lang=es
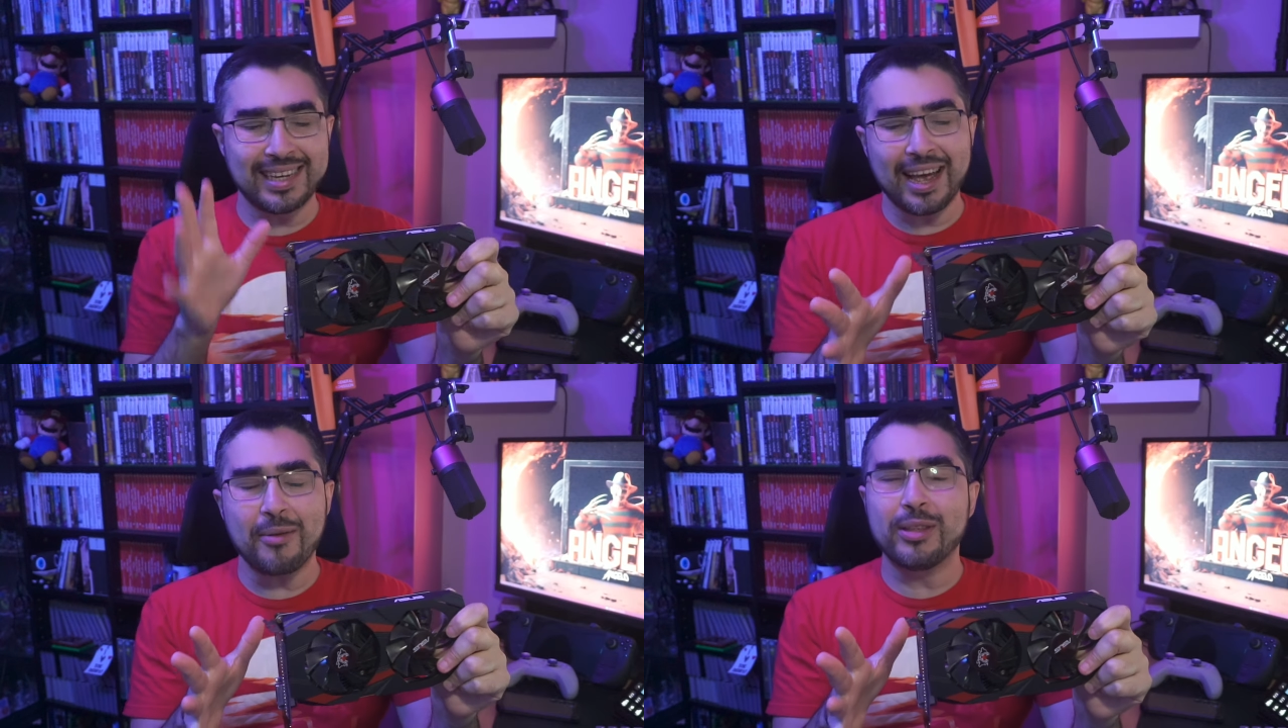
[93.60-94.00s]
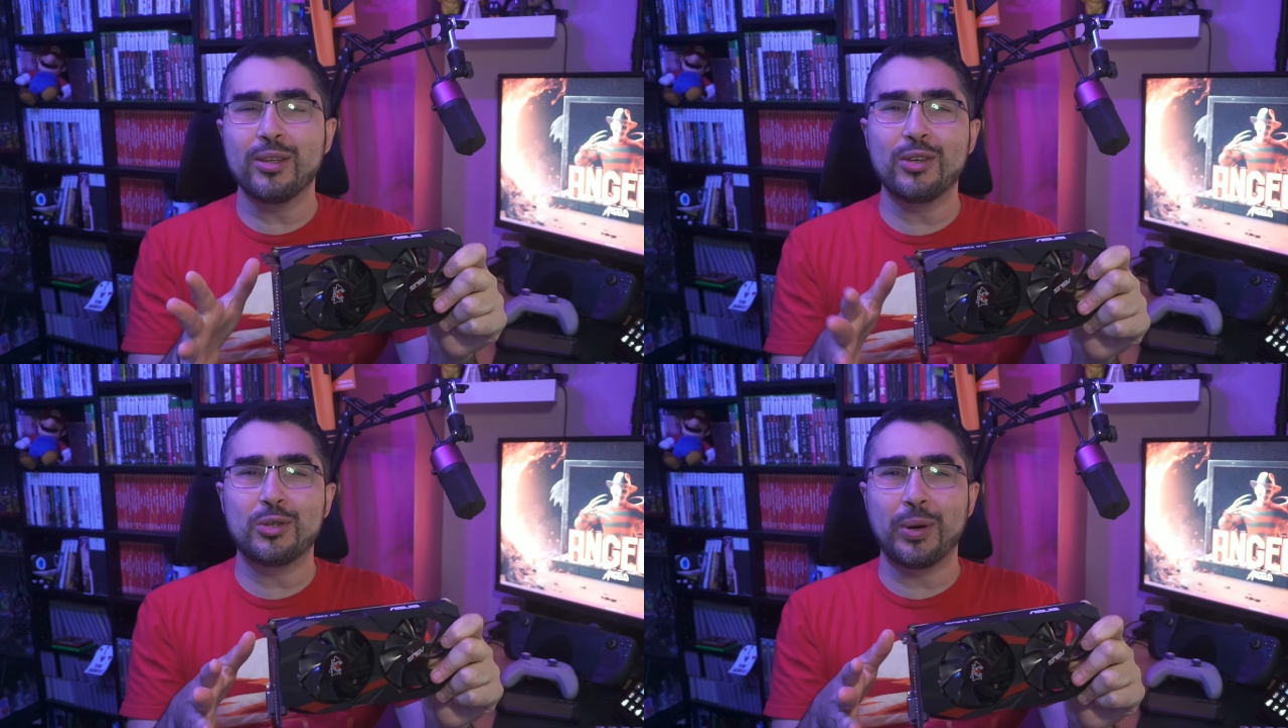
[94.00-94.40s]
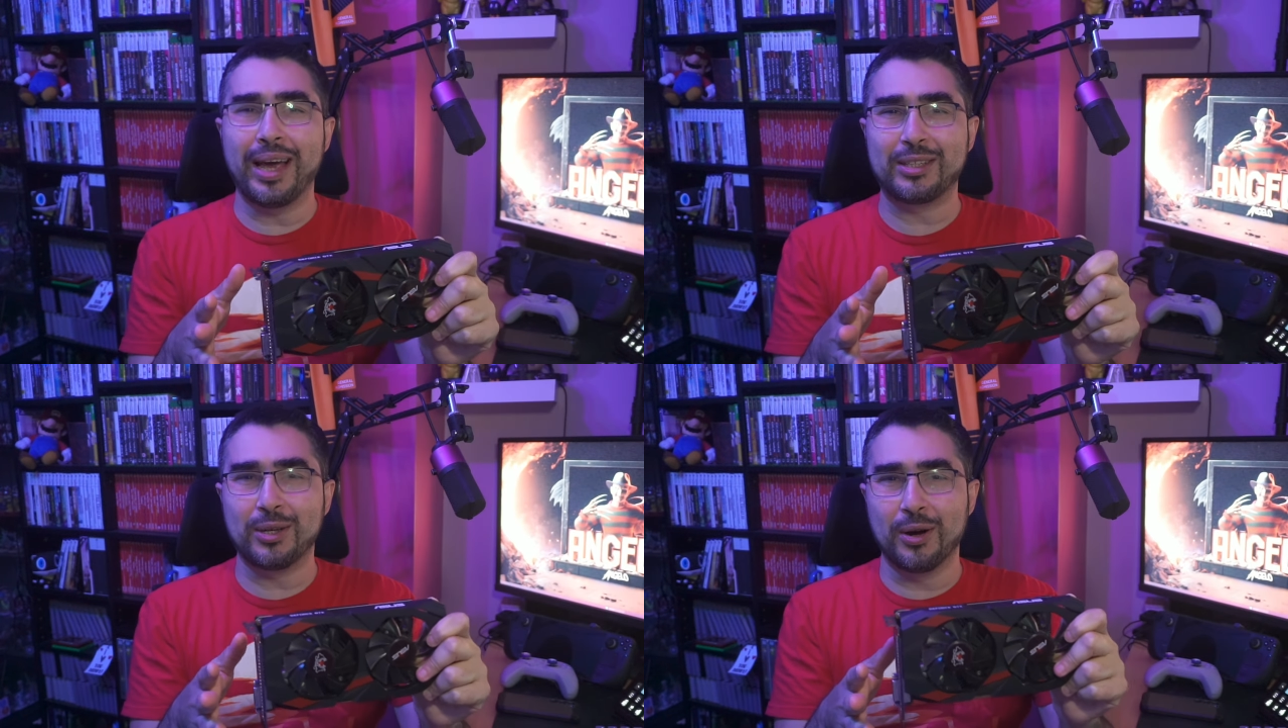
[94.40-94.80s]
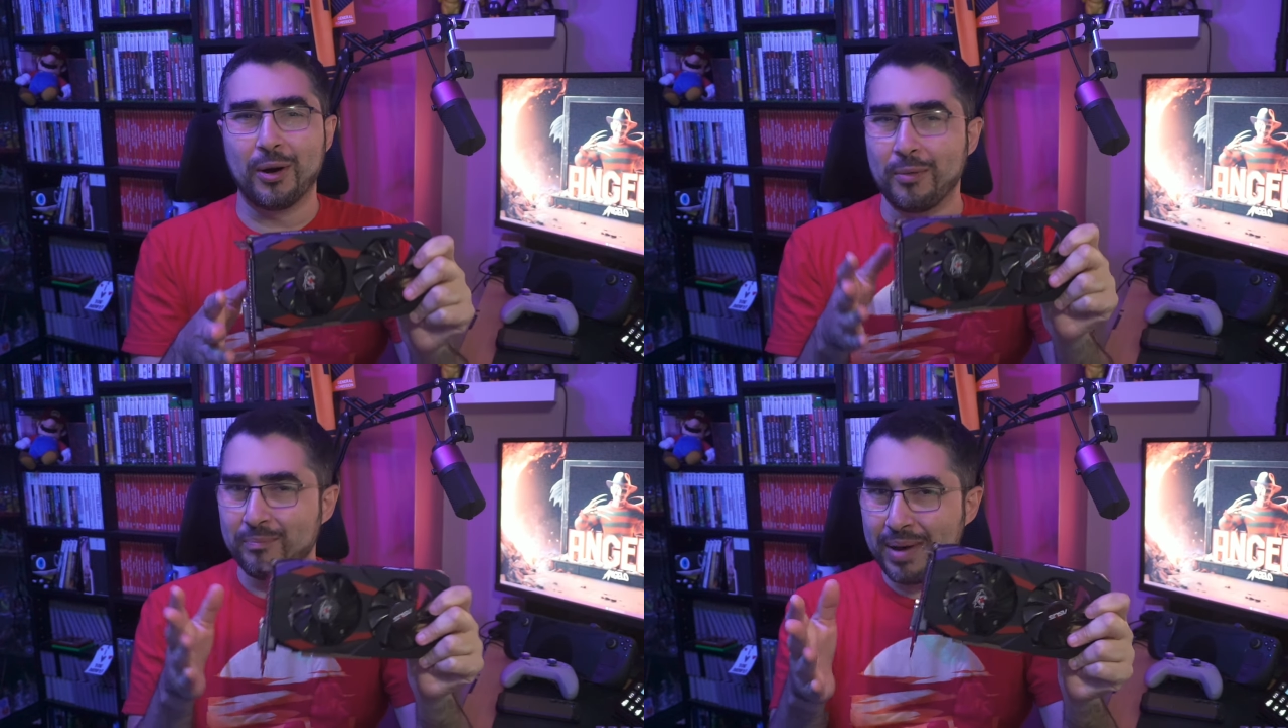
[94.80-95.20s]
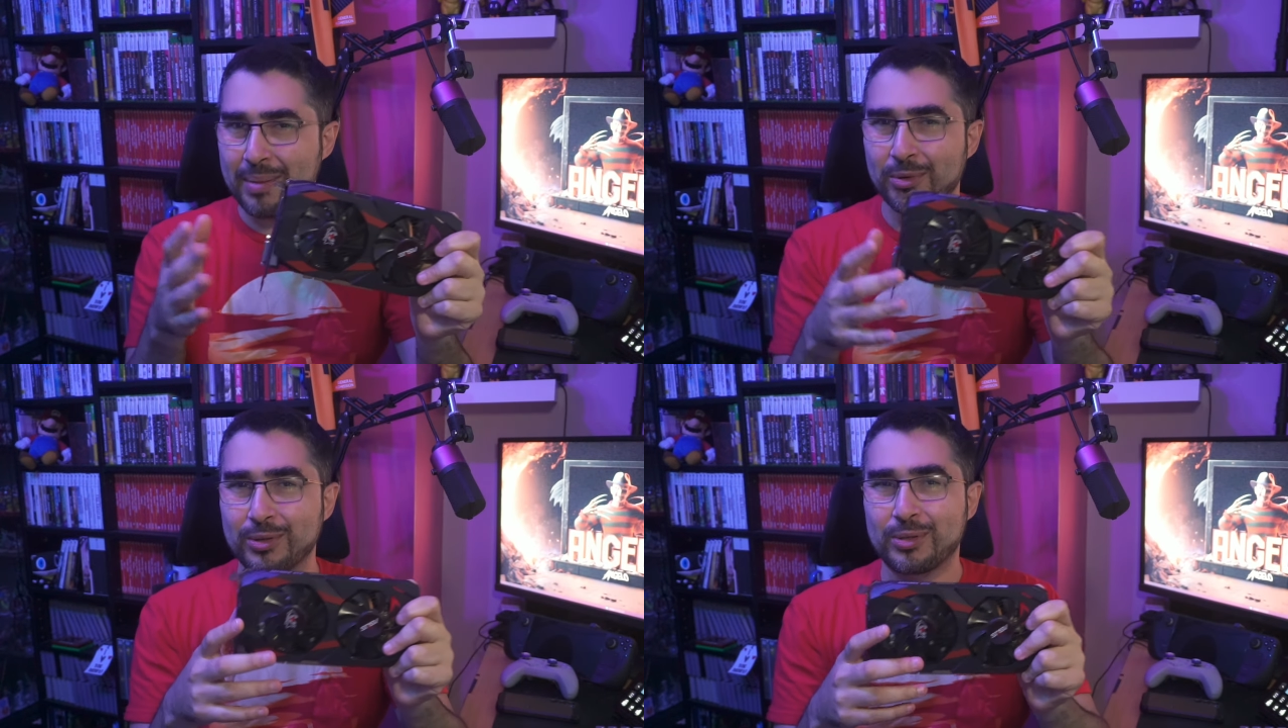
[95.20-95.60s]
Así que habiendo dicho esto,
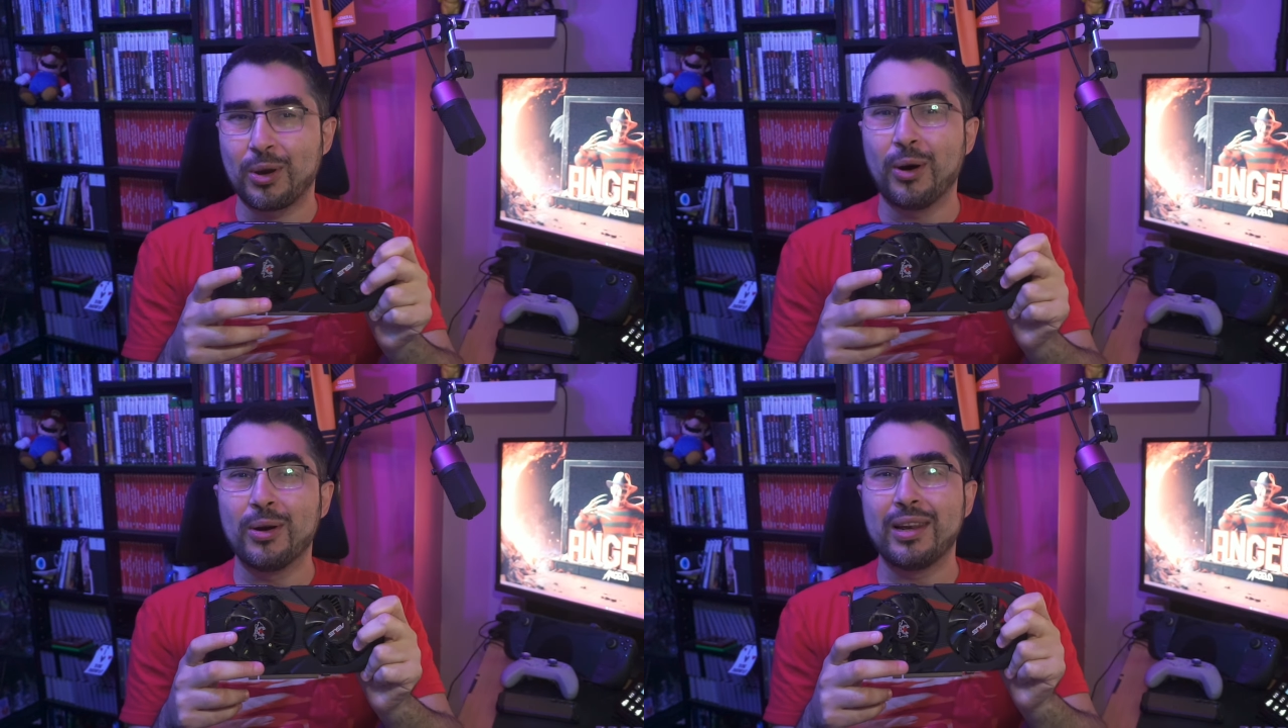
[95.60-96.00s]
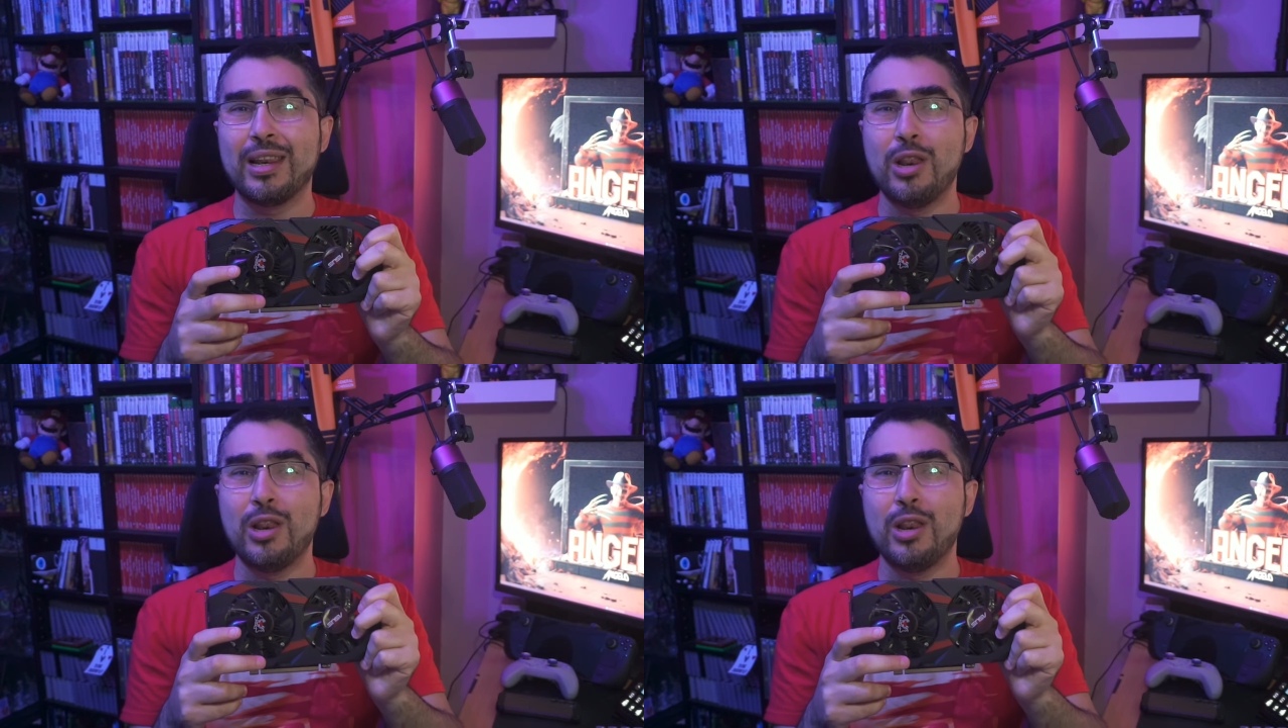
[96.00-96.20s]
vamos con